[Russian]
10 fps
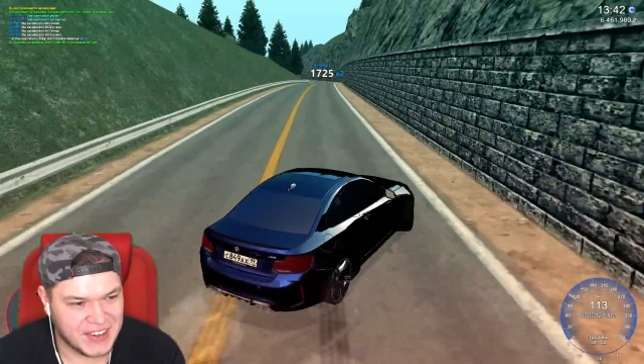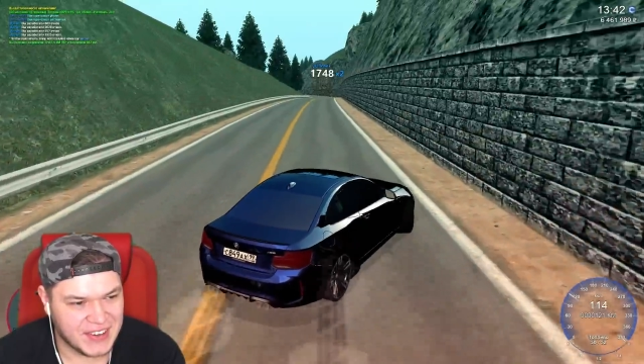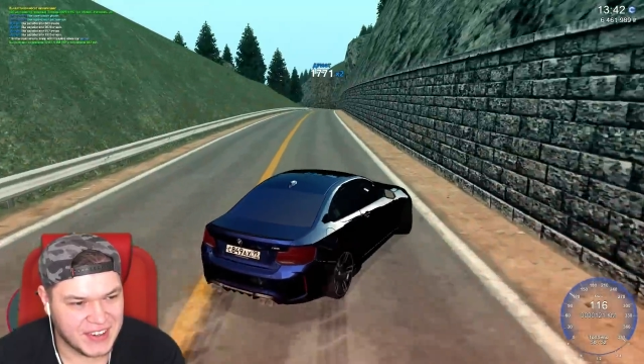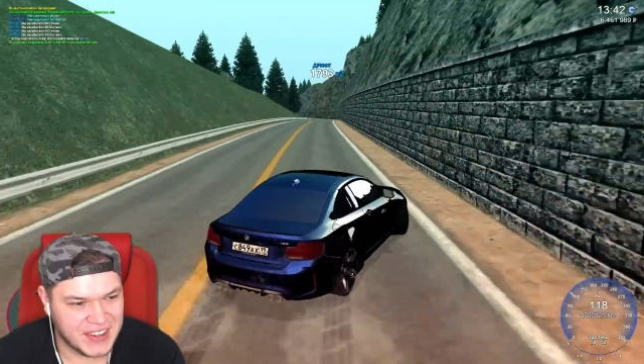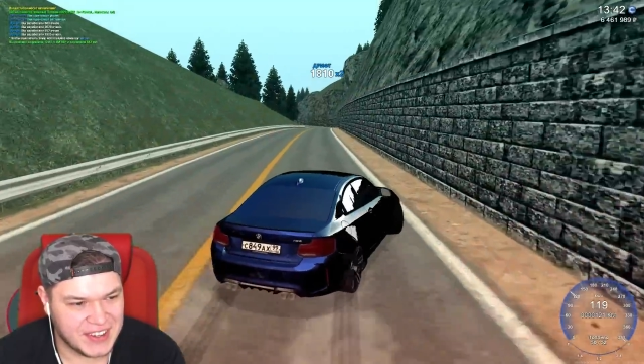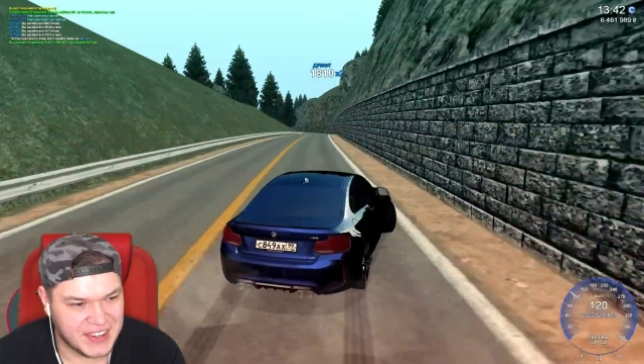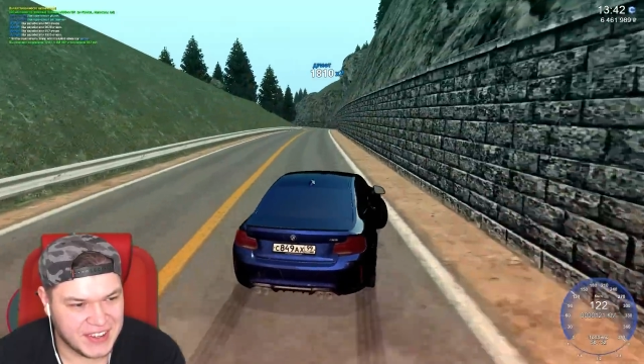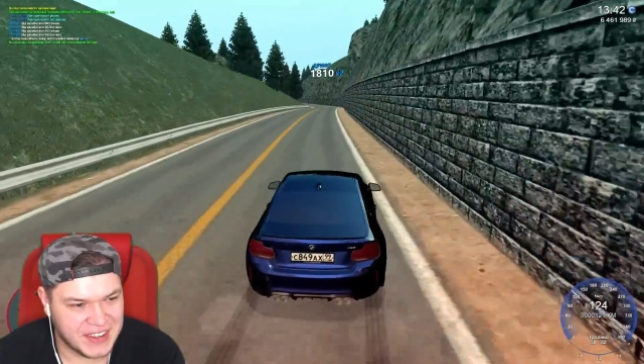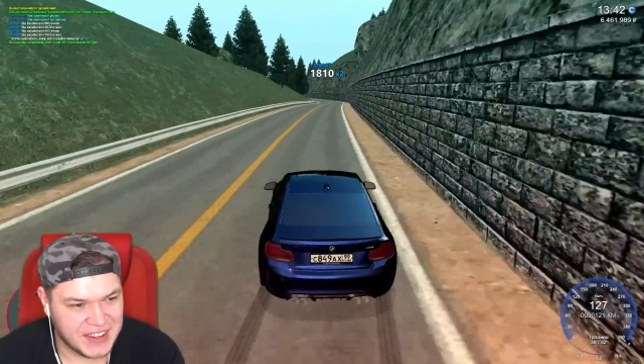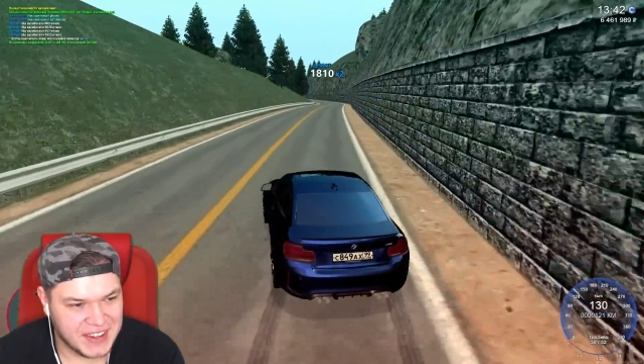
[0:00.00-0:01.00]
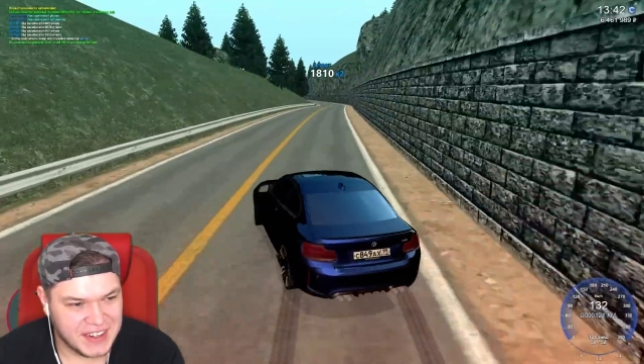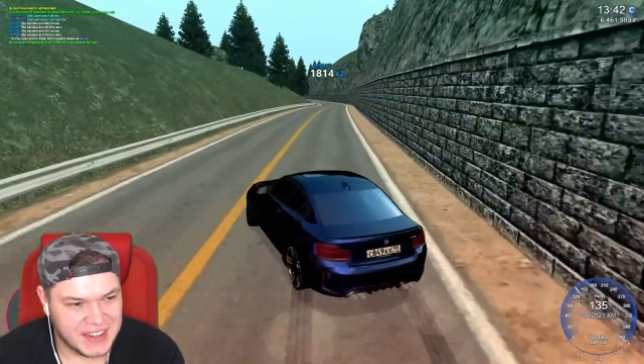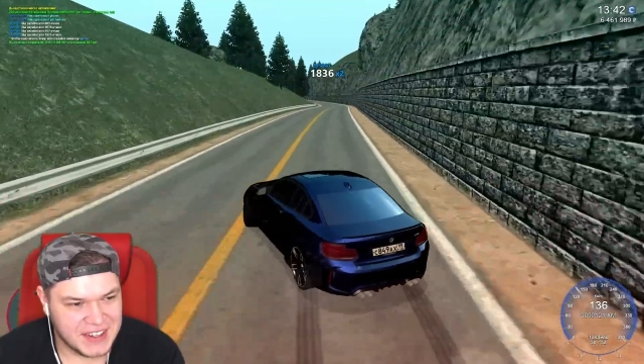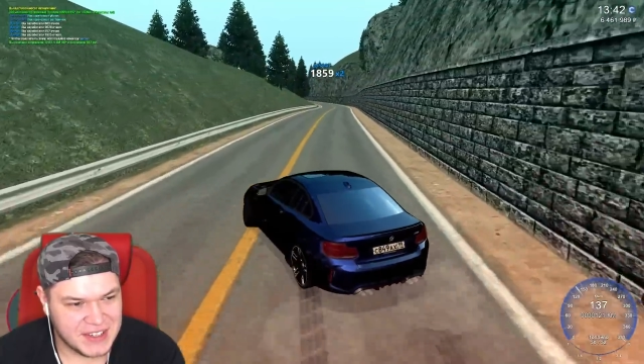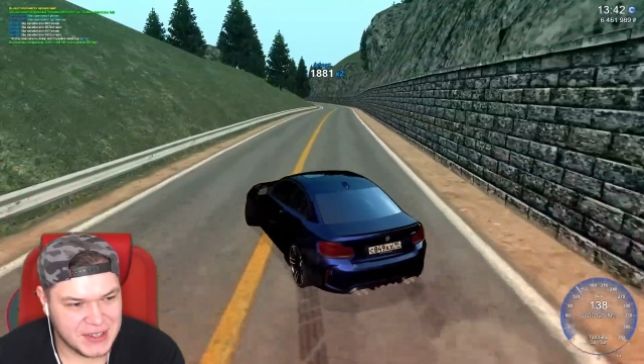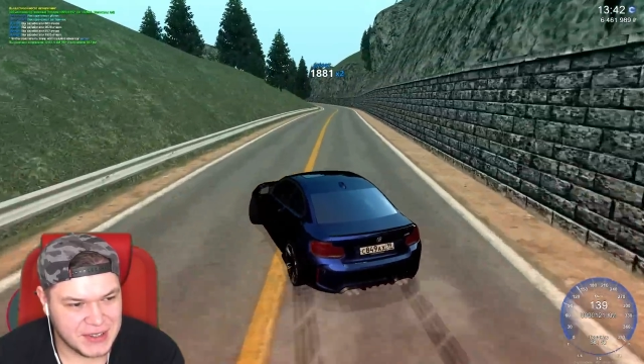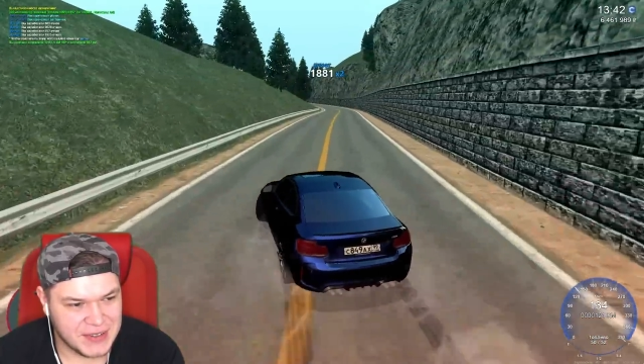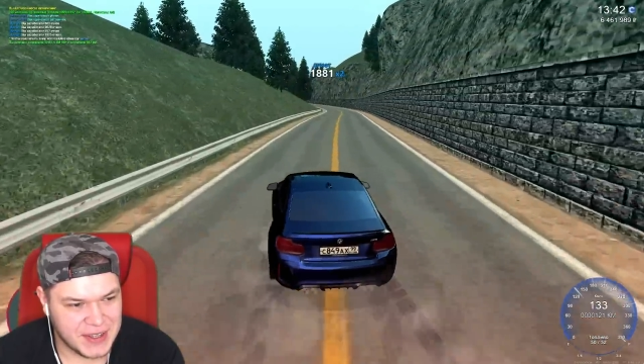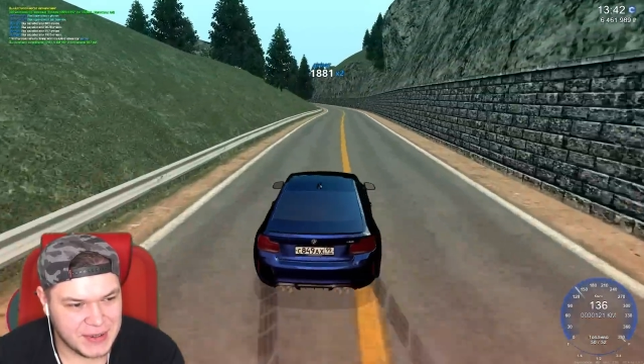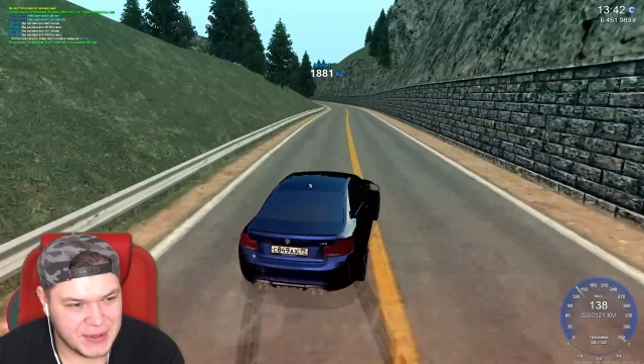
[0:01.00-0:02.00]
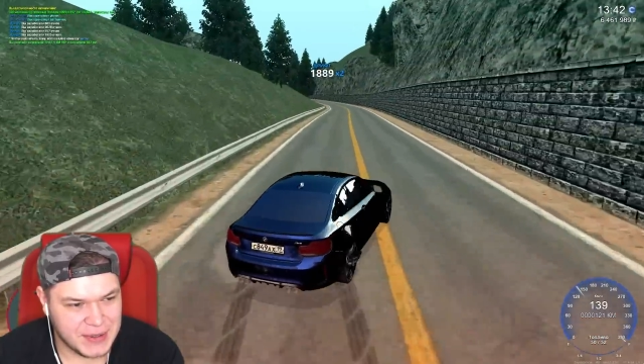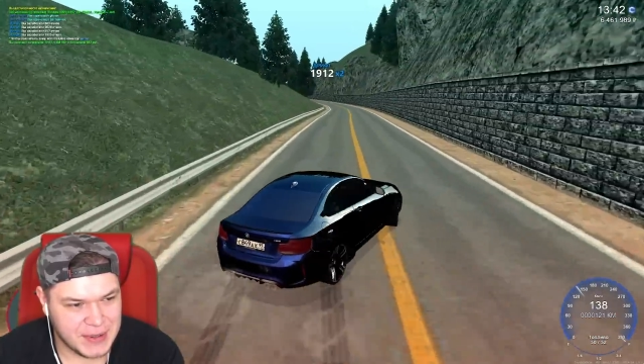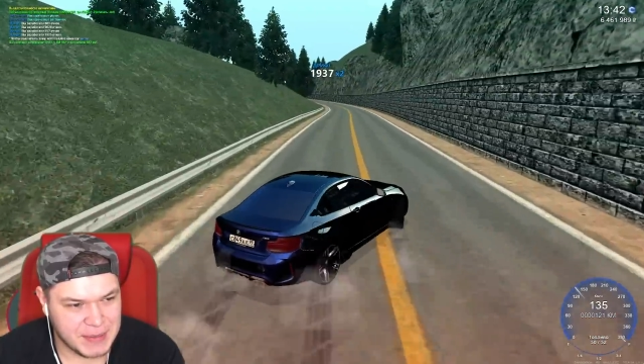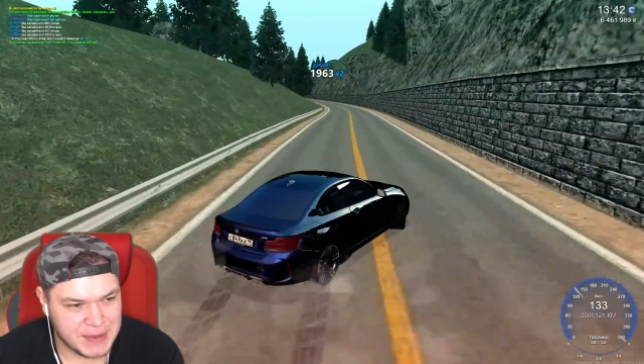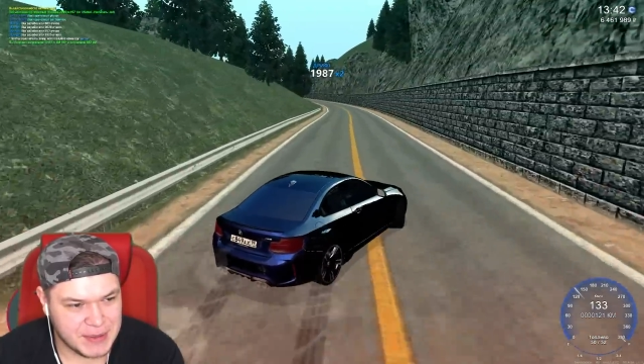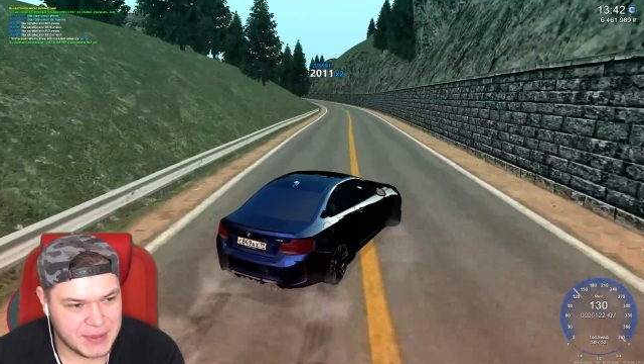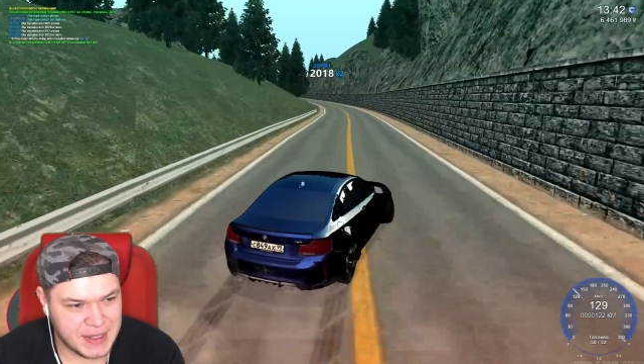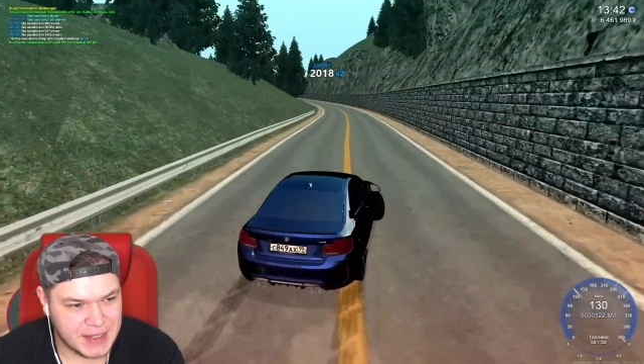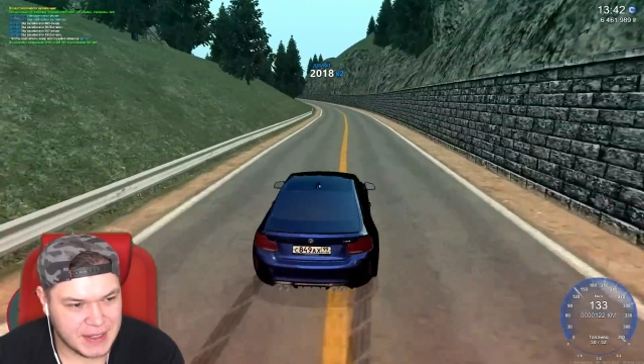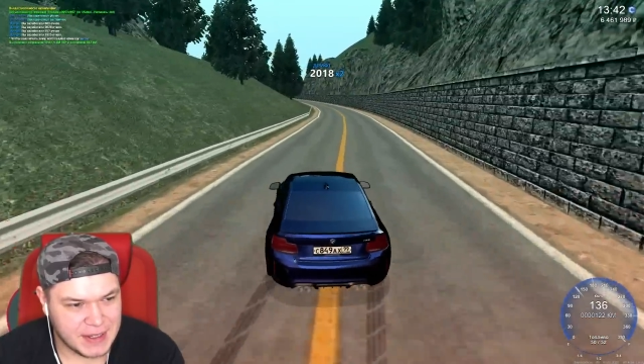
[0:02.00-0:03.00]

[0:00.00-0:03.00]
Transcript: Ой-ой-ой. Что творю? Ёпс тудей.